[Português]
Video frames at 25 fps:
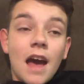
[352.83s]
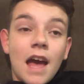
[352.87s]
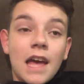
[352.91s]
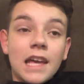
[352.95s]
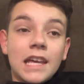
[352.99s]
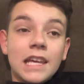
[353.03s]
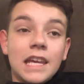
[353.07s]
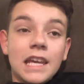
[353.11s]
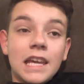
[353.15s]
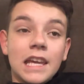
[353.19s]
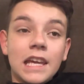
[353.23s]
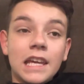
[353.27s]

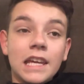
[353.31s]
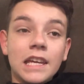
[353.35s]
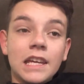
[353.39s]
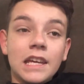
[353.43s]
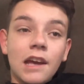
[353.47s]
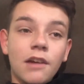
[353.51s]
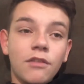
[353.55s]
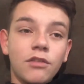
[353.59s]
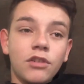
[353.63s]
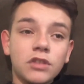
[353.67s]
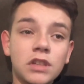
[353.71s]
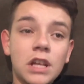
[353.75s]
e
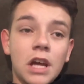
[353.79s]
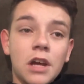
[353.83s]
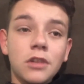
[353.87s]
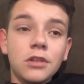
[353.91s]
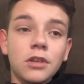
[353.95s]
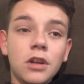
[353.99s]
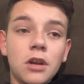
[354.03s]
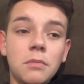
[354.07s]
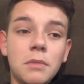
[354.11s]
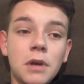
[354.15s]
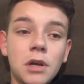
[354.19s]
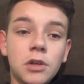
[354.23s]
ia voltar ao
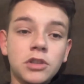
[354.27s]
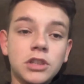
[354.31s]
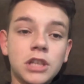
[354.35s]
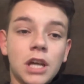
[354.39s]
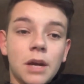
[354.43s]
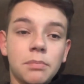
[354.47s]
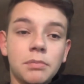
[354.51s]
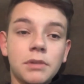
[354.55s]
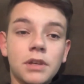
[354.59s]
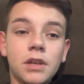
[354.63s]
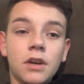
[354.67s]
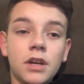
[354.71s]
normal
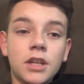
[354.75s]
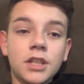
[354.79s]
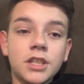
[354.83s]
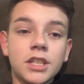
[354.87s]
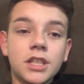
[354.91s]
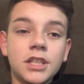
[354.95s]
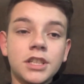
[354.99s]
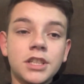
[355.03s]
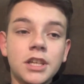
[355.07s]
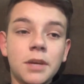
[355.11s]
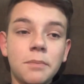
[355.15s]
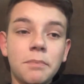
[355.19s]
já, porque eu acho
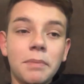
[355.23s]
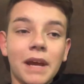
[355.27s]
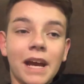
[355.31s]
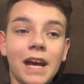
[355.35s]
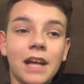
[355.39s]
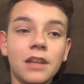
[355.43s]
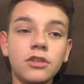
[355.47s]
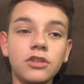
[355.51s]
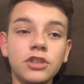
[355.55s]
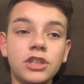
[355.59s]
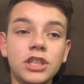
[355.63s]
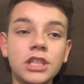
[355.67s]
que tinha
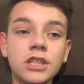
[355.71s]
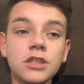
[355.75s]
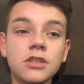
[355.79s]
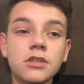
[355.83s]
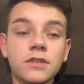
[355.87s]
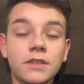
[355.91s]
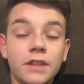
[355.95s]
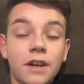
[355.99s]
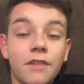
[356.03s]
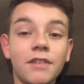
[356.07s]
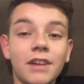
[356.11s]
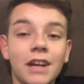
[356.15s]
pegado o
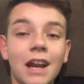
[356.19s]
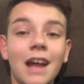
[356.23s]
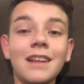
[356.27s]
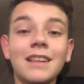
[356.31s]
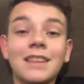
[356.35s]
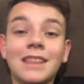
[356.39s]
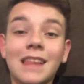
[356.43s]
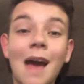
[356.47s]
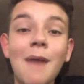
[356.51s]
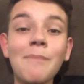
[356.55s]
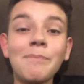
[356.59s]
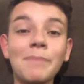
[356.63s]
disco. Na verdade,
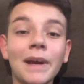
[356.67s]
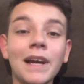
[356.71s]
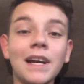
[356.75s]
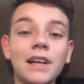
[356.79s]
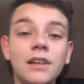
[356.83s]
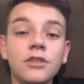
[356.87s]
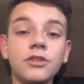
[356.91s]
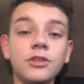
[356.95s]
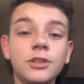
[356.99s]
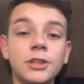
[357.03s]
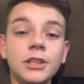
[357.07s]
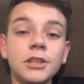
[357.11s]
tá
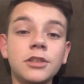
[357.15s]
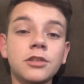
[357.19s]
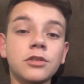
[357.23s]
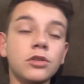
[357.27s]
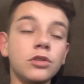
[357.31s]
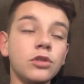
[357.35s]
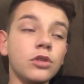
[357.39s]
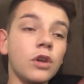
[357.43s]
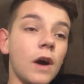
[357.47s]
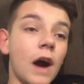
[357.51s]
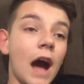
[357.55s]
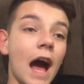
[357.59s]
pegando o
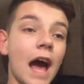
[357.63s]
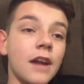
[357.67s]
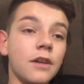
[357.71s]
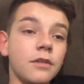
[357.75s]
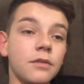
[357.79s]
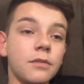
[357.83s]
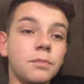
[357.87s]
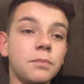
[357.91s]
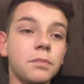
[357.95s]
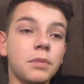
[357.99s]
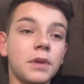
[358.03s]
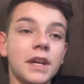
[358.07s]
disco no
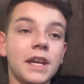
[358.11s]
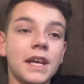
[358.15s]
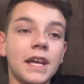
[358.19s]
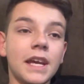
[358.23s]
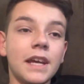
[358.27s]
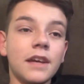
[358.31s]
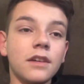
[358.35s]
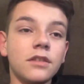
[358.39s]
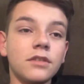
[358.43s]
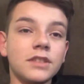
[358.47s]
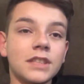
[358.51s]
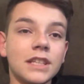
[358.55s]
aro. Porque
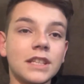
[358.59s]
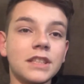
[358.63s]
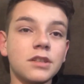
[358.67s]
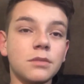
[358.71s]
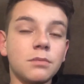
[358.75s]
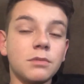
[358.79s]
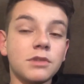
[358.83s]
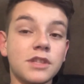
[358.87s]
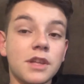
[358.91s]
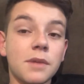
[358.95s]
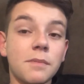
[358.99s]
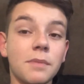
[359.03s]
eu não sei se eu
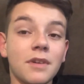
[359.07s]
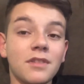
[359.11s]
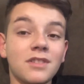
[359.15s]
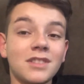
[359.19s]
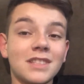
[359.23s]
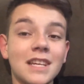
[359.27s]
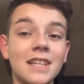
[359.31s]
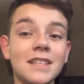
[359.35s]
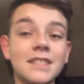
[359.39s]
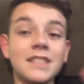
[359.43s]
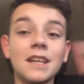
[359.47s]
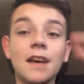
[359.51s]
mostrei pra
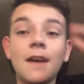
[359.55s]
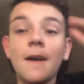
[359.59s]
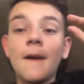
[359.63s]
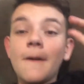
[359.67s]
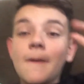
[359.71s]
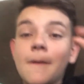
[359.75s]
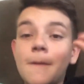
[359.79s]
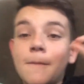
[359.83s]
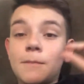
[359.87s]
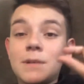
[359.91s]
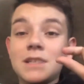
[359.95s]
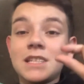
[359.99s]
vocês,
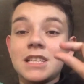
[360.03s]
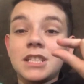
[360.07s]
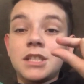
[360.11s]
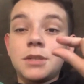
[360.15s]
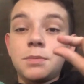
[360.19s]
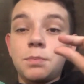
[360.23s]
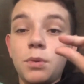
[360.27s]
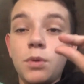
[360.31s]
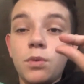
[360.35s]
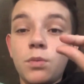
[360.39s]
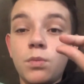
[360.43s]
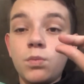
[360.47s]
mas é
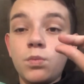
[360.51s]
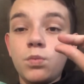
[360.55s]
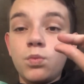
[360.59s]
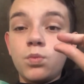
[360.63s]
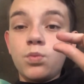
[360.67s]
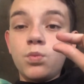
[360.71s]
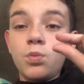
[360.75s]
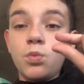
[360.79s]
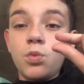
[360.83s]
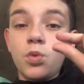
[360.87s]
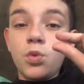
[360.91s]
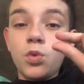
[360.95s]
tipo
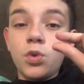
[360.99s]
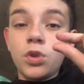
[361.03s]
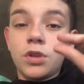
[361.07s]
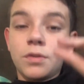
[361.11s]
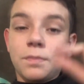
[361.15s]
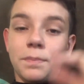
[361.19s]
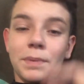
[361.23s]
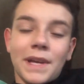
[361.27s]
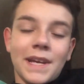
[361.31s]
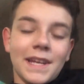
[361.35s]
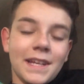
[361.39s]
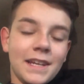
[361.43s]

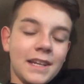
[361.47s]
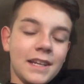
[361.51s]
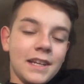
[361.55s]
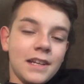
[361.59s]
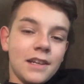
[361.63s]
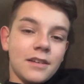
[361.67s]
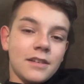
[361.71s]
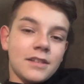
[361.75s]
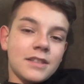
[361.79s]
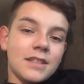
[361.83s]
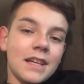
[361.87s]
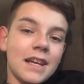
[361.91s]
muito
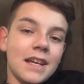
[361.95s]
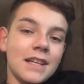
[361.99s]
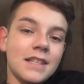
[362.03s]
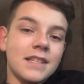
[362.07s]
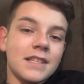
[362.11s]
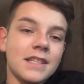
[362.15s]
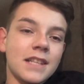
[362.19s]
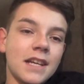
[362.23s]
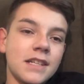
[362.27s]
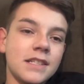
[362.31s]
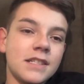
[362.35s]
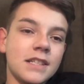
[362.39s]
pequenininho assim a
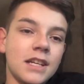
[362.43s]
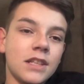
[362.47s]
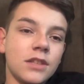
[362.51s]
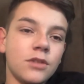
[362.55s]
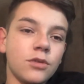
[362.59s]
distância